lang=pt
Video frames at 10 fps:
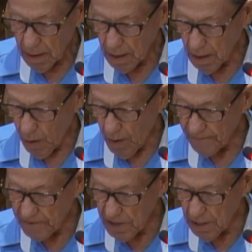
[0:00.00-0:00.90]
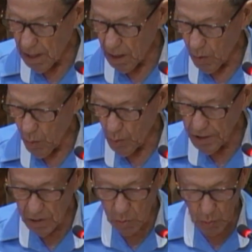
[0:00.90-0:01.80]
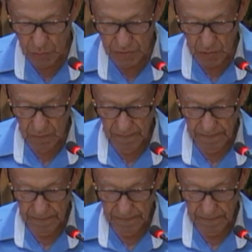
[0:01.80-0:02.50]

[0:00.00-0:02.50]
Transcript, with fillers: Que não havia o intruso.